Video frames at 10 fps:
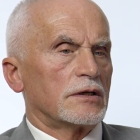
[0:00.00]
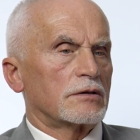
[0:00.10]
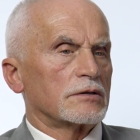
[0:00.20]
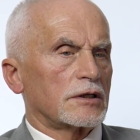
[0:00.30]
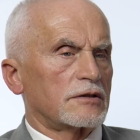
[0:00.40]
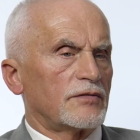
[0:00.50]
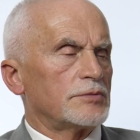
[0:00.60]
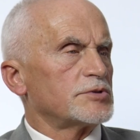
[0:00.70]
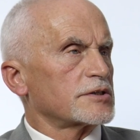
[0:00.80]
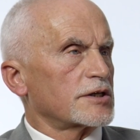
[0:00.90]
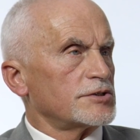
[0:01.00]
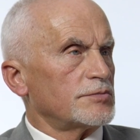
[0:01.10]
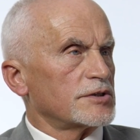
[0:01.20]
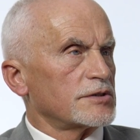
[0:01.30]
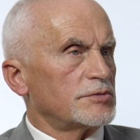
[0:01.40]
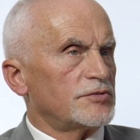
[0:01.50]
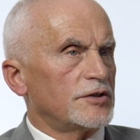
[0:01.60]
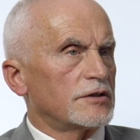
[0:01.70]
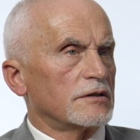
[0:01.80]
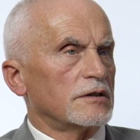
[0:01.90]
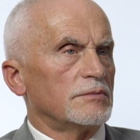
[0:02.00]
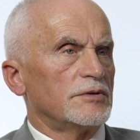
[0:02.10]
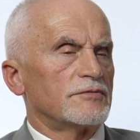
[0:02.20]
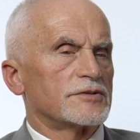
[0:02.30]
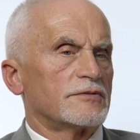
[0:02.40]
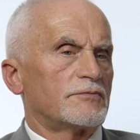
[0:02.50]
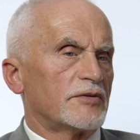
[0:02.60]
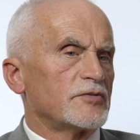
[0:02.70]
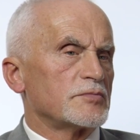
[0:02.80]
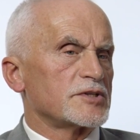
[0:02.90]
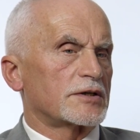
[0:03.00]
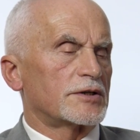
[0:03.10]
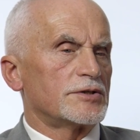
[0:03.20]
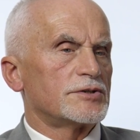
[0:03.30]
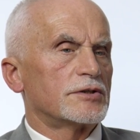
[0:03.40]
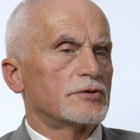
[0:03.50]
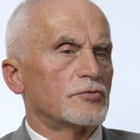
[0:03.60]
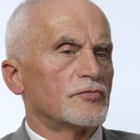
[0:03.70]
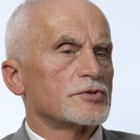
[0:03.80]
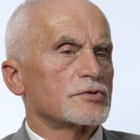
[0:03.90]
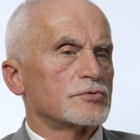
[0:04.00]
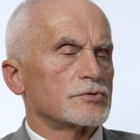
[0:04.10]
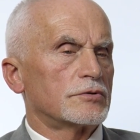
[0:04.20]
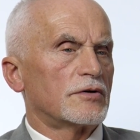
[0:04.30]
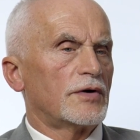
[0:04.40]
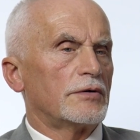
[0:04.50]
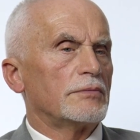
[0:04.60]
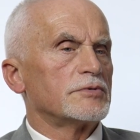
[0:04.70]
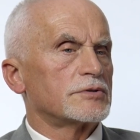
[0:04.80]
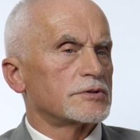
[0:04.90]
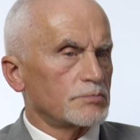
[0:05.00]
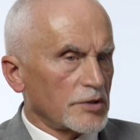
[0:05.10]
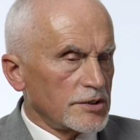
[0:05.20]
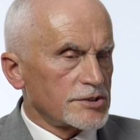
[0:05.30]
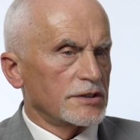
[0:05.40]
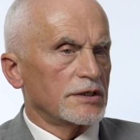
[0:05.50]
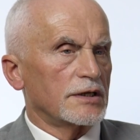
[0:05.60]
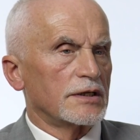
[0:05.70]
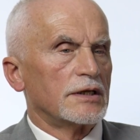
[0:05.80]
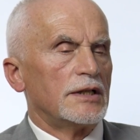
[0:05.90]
kontaktowałem się z Kazimierzem Świtoniem i w pewnym zakresie również konsultowałem z polecenia